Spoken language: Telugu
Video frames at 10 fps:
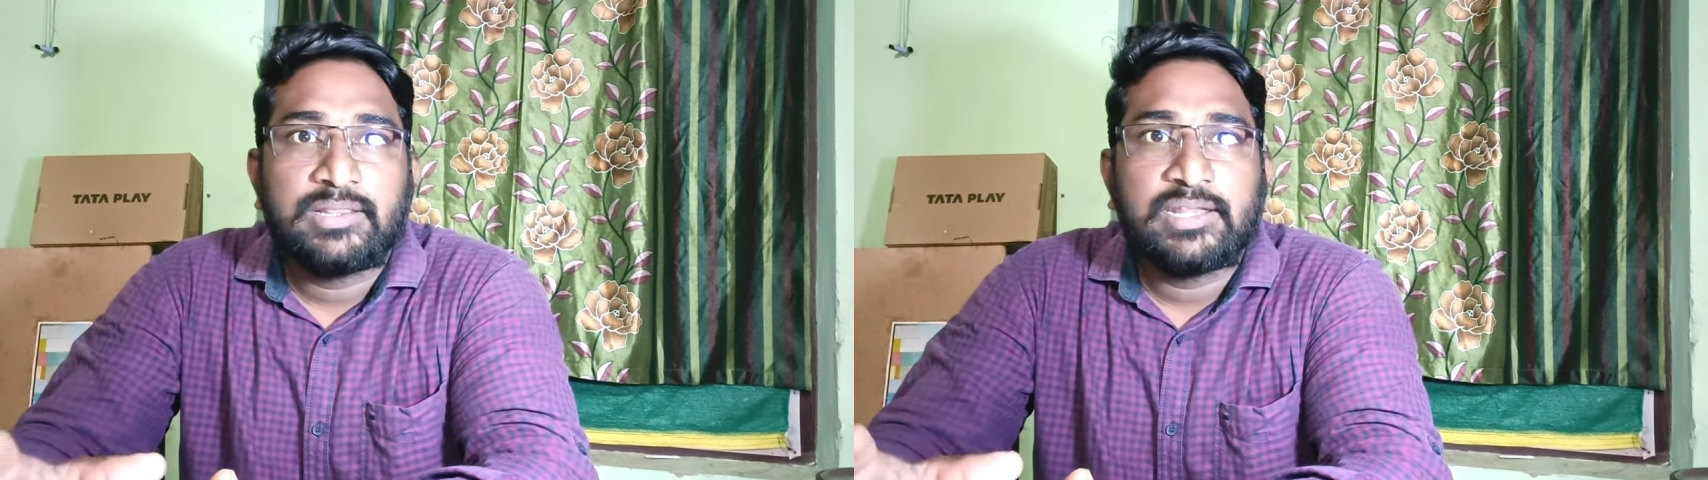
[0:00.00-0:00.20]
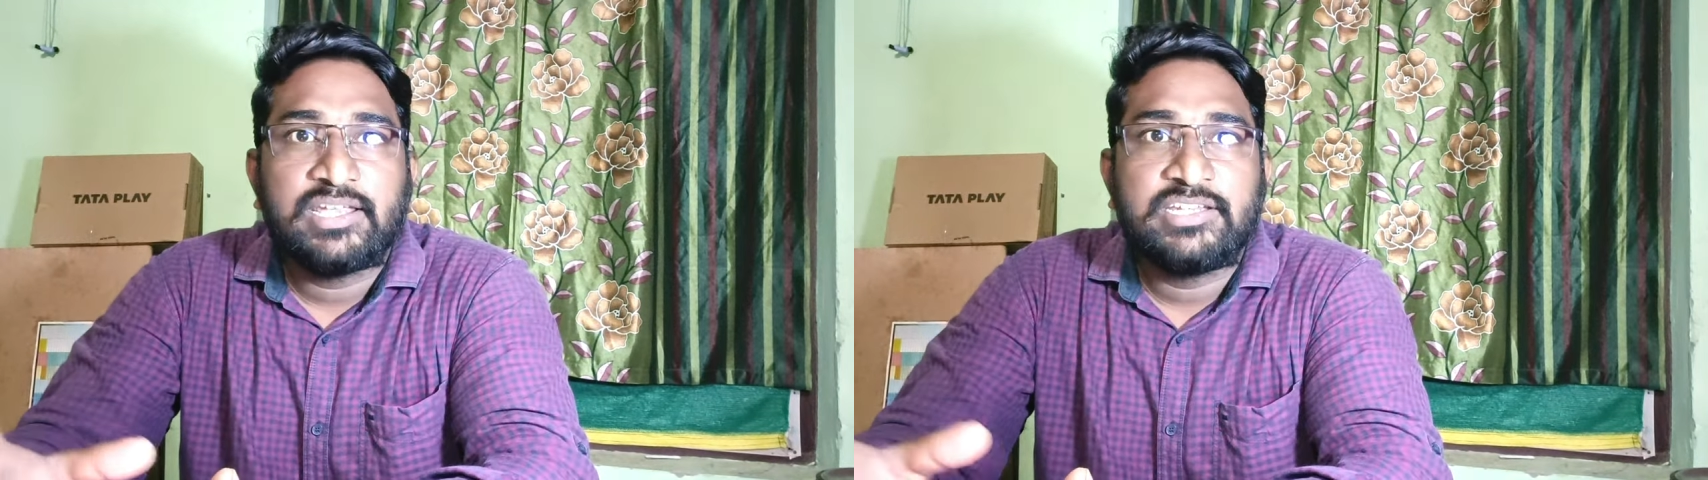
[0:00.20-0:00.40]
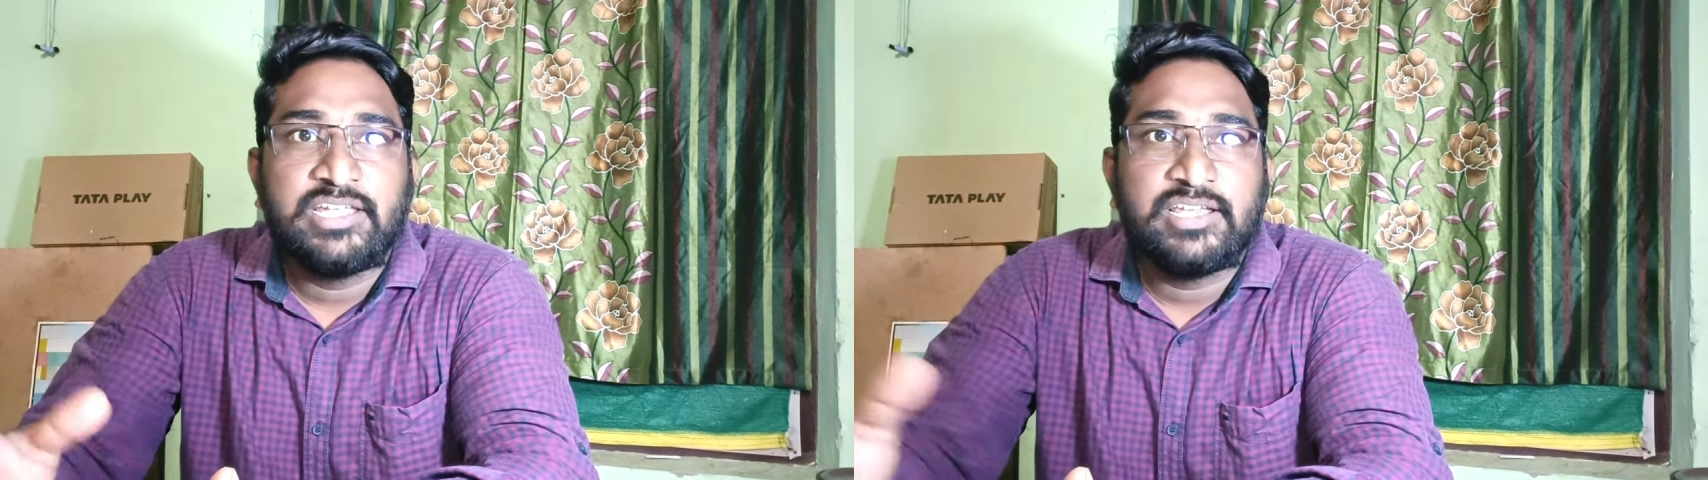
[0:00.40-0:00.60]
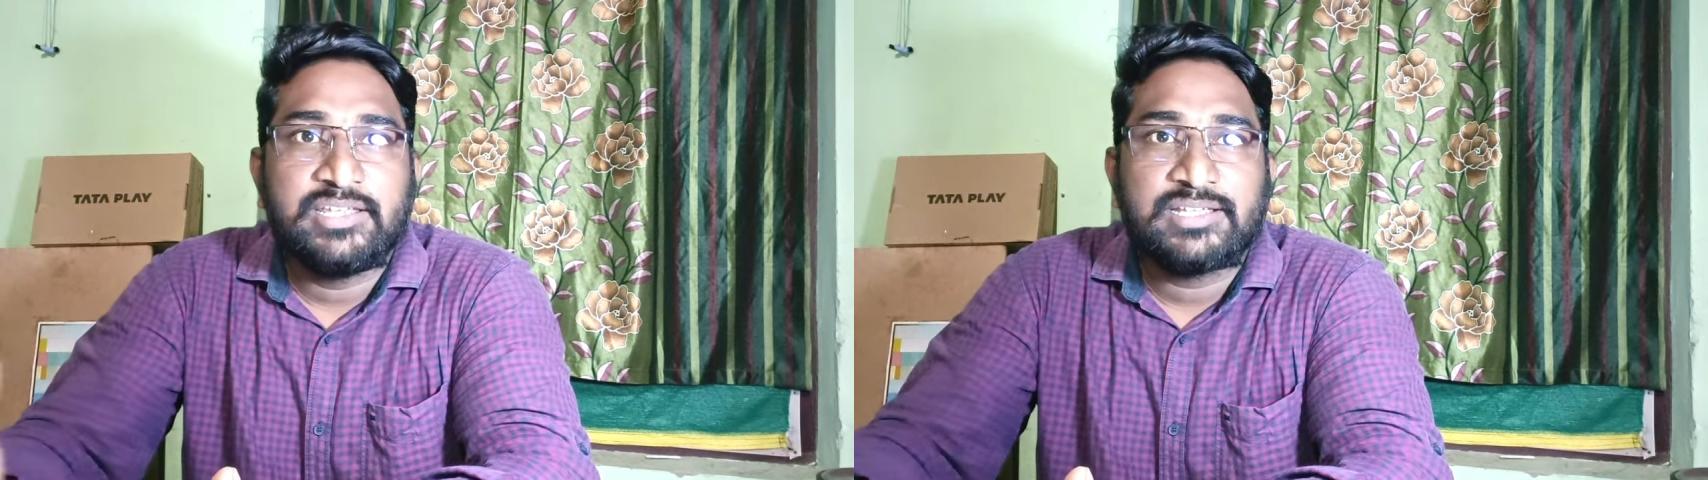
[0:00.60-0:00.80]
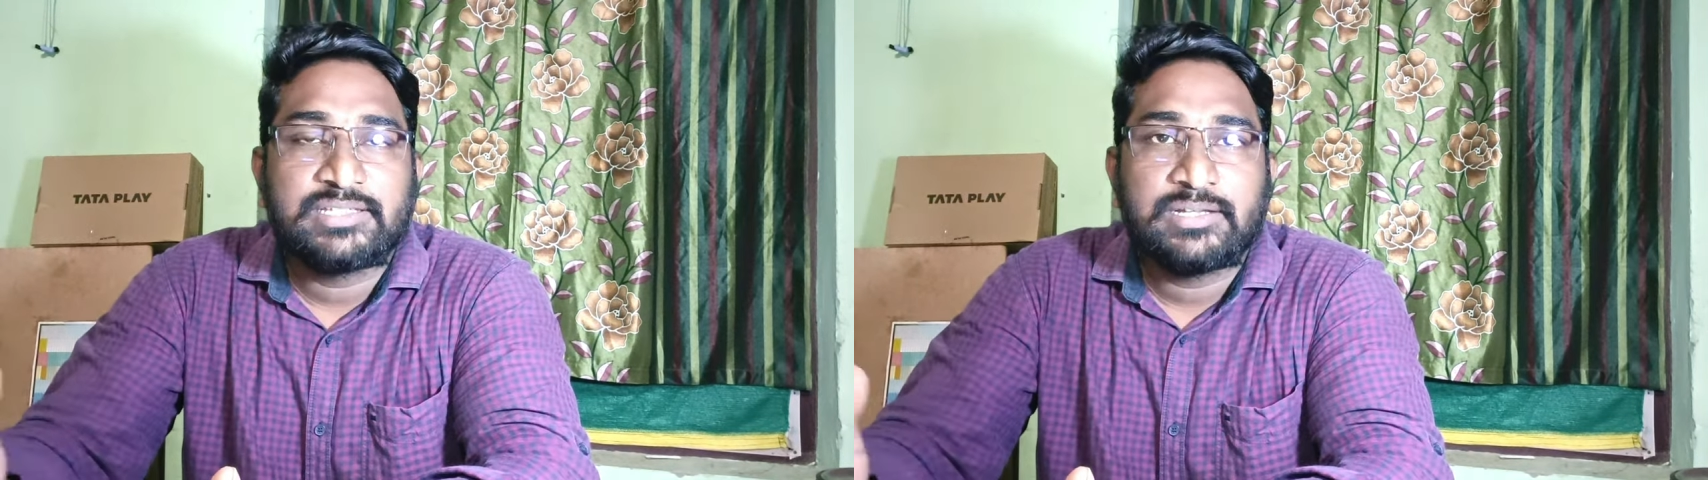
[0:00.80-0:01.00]
అందరికీ షేర్
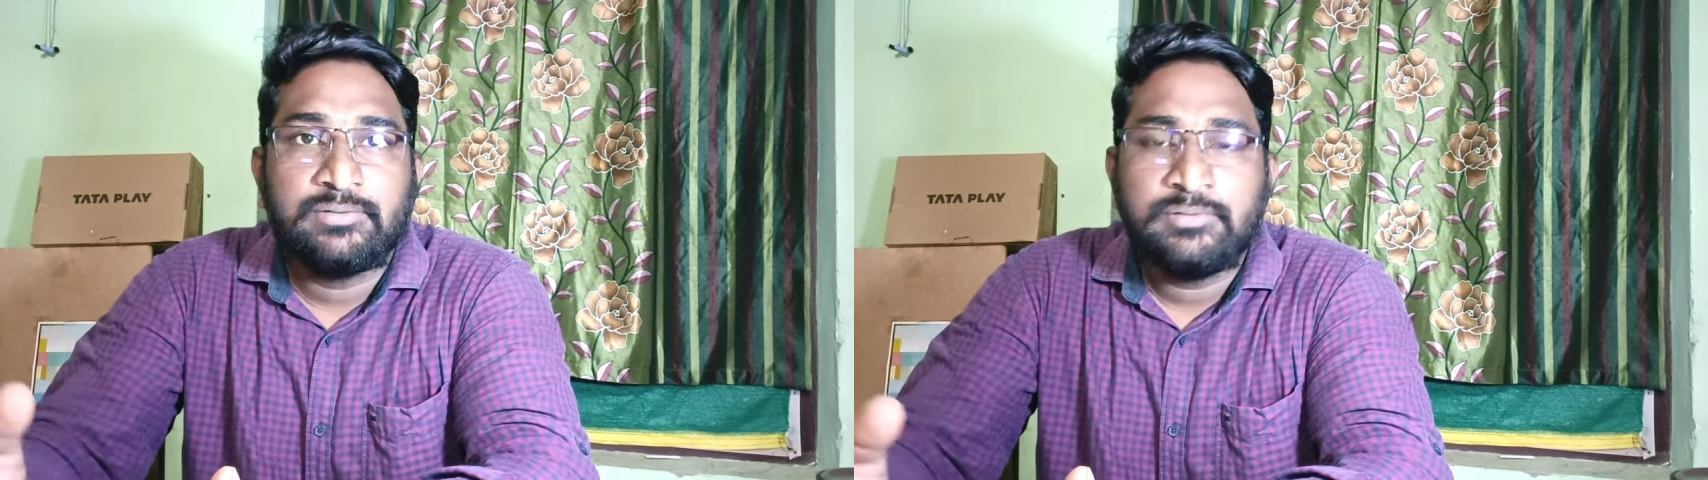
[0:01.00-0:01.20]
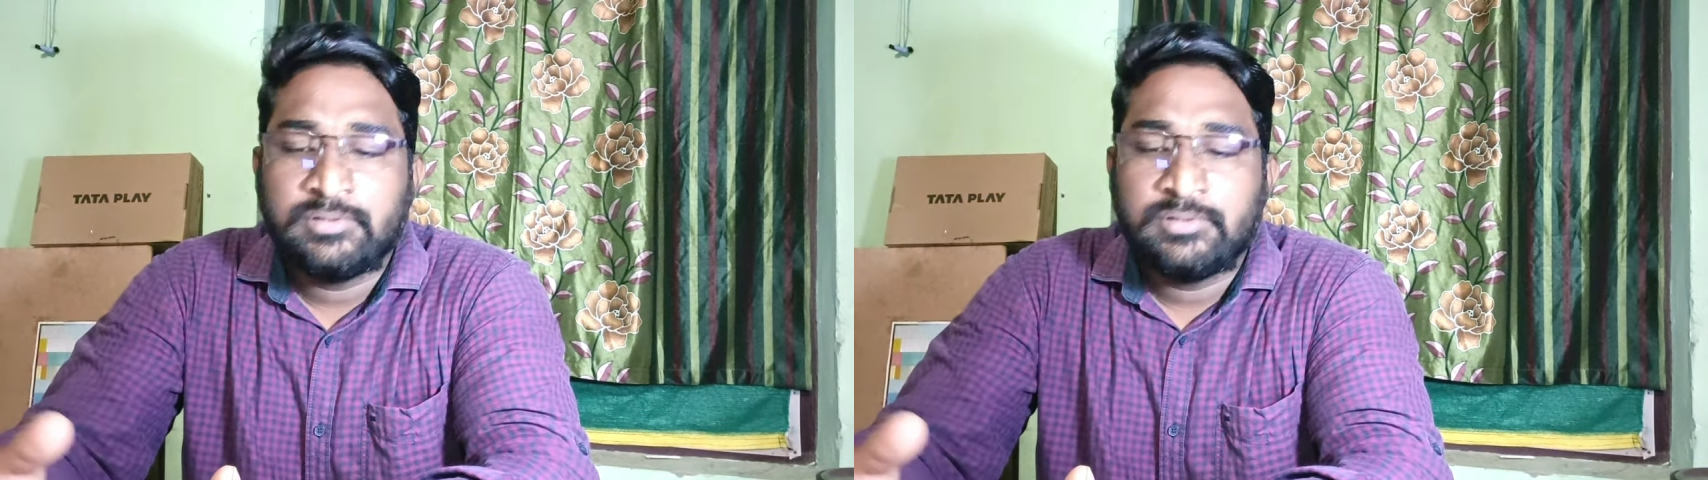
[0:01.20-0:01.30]
చేస్తాను